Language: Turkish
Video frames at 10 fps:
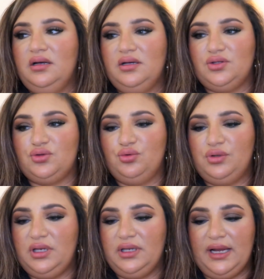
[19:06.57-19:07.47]
Ee,
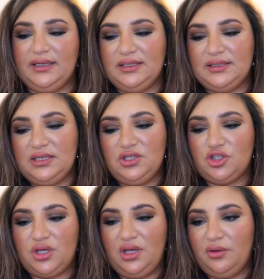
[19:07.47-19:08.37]
Sude'nin neredeyse
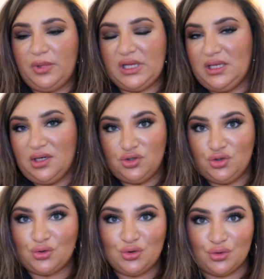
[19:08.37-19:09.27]
hiç giyim ihtiyacı yok.